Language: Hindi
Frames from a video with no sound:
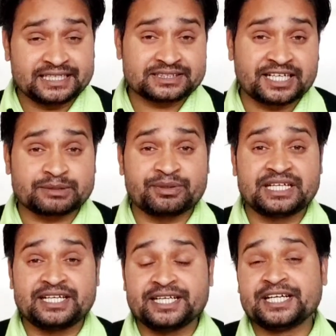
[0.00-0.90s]
के साथ में
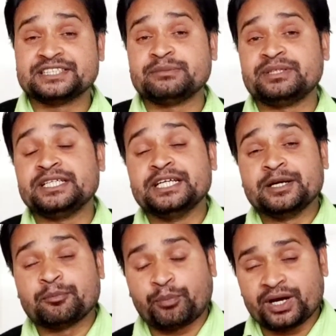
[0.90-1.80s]
यह डेढ़ जी बी
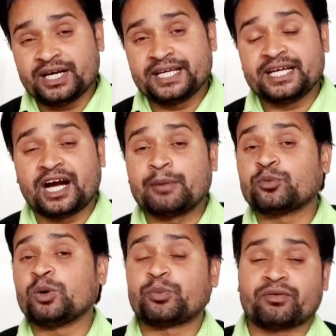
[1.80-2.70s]
पर डे
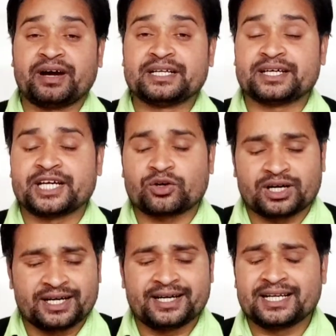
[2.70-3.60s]
आपको प्रोवाइड करेगा
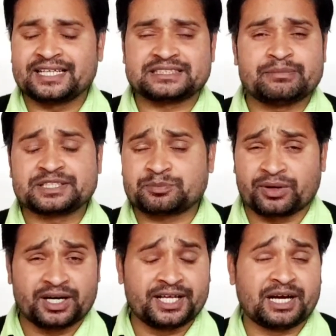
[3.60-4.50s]
और 100 एसएमएस पर डे